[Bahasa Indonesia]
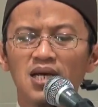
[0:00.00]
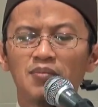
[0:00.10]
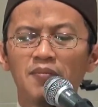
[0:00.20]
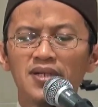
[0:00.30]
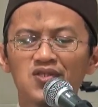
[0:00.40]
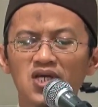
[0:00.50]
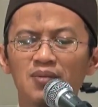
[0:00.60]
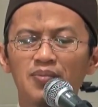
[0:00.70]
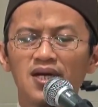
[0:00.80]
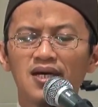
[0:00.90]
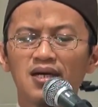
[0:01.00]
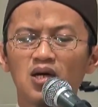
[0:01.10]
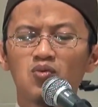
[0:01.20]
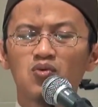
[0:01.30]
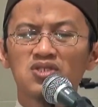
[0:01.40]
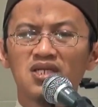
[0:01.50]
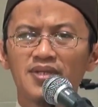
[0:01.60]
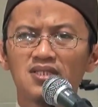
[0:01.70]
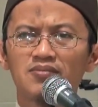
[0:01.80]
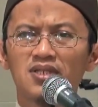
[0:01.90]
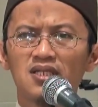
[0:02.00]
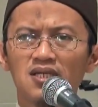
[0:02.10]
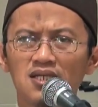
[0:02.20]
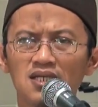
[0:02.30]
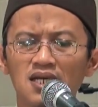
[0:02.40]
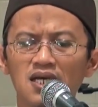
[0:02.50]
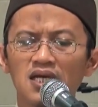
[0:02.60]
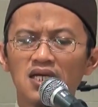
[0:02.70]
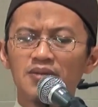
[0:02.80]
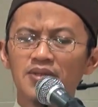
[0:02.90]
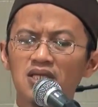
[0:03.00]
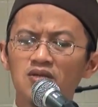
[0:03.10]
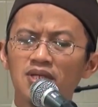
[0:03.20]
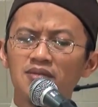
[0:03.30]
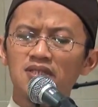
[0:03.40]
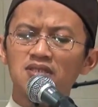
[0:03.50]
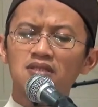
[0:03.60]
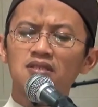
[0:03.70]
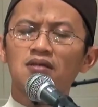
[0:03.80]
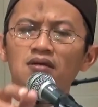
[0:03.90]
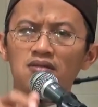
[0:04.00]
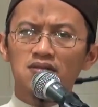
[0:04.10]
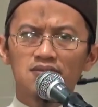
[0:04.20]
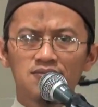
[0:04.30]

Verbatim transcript: Memecah belah kaum muslimin seperti ini Ini menyerupai masjid diror